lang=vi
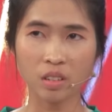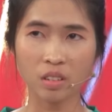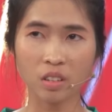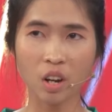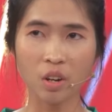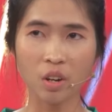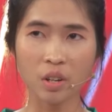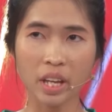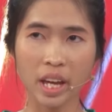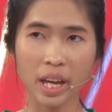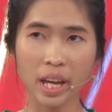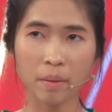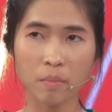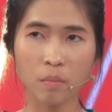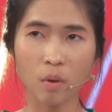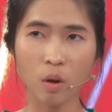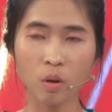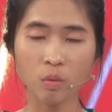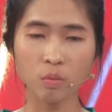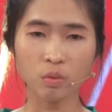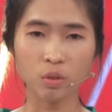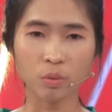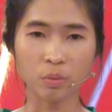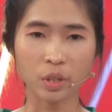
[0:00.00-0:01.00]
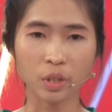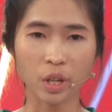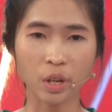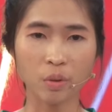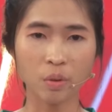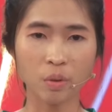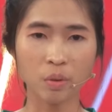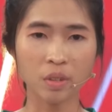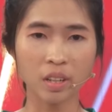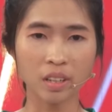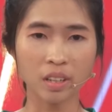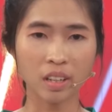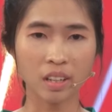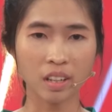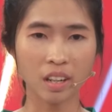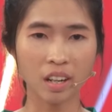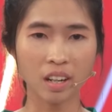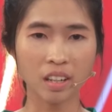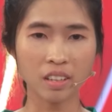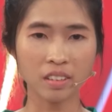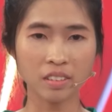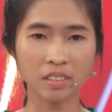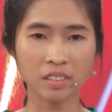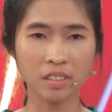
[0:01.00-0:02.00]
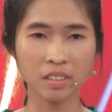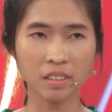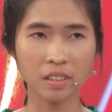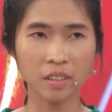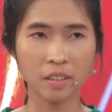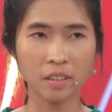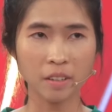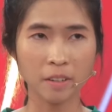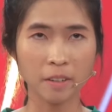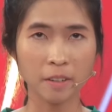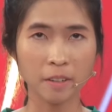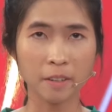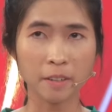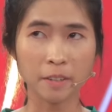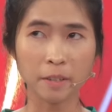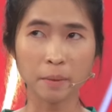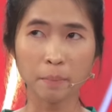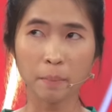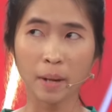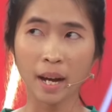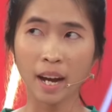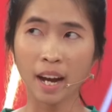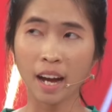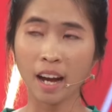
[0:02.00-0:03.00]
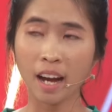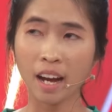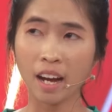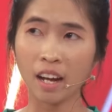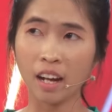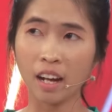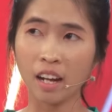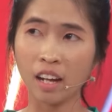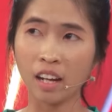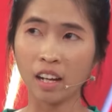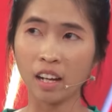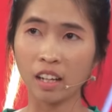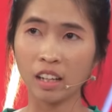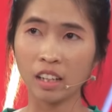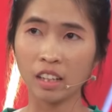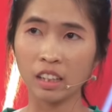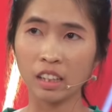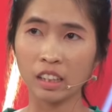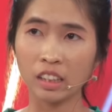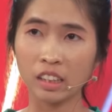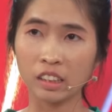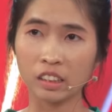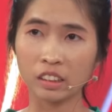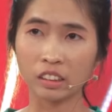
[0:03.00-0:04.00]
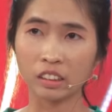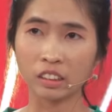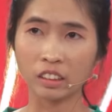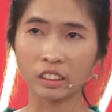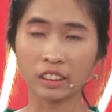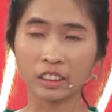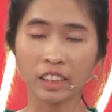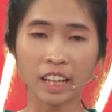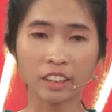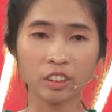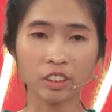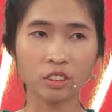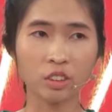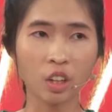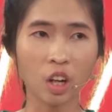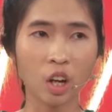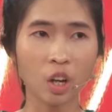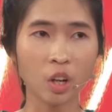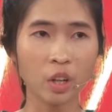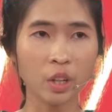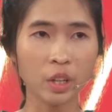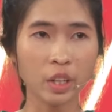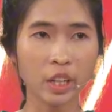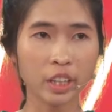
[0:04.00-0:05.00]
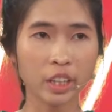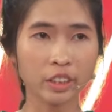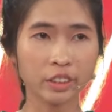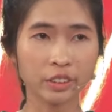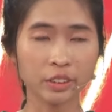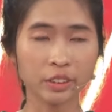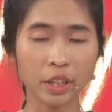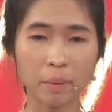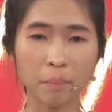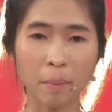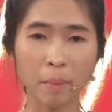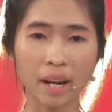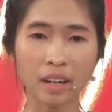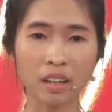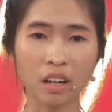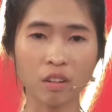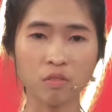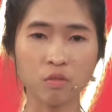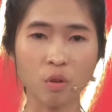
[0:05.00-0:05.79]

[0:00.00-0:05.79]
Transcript: đối với em 40 triệu rất là lớn nhưng mà người ta thường nói à, tiền bạc là